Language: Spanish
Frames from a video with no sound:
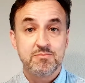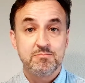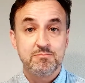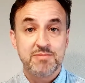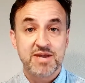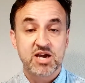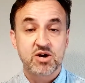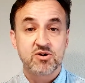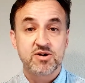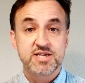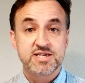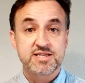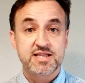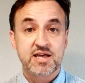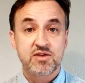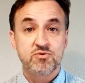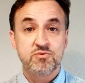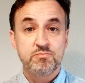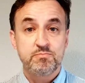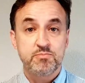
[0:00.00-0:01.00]
mejor
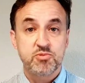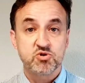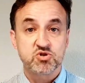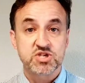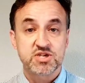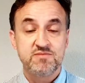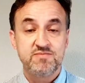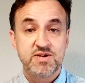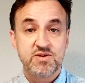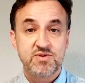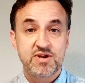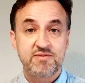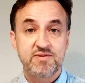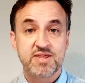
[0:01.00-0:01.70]
estado posible una